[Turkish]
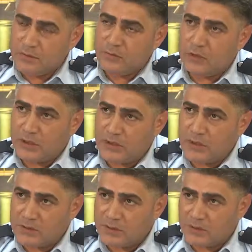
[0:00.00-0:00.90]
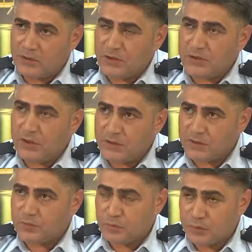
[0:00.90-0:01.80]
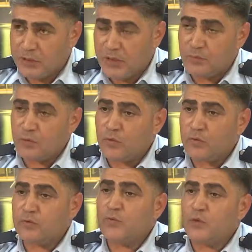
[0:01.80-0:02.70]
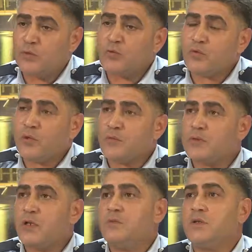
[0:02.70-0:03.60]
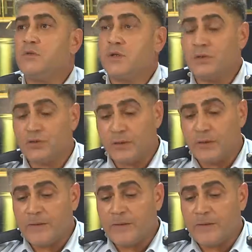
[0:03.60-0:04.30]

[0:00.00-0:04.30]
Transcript: müsaade edersiniz ceza yazıp genel müdürlüğün böyle bir uygulama talimatı var ancak